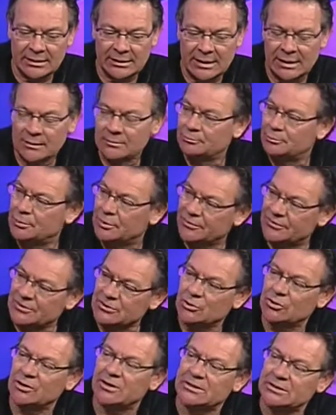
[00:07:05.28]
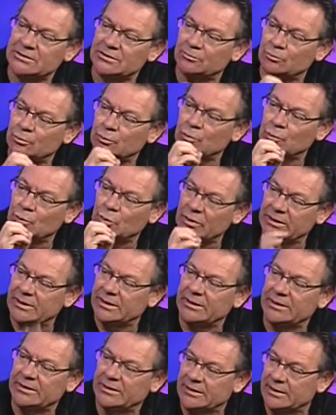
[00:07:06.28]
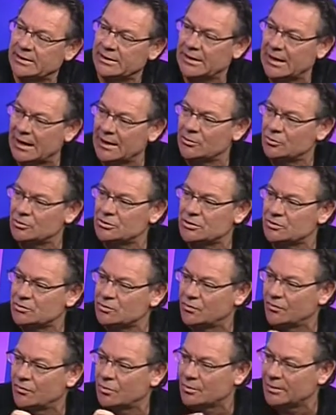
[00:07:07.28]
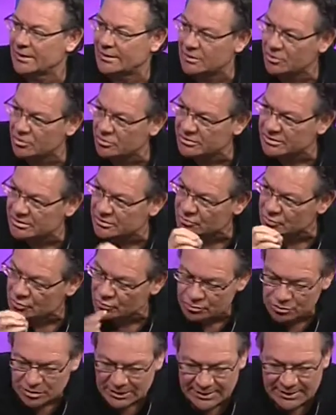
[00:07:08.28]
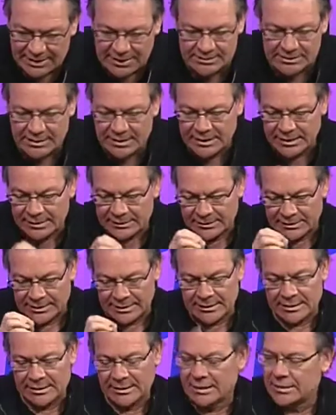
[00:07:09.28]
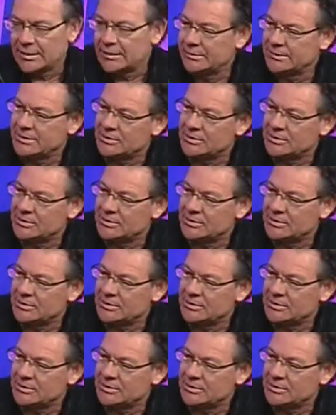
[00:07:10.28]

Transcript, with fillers: eran profesores muy cercanos en su formación y en sus áreas de,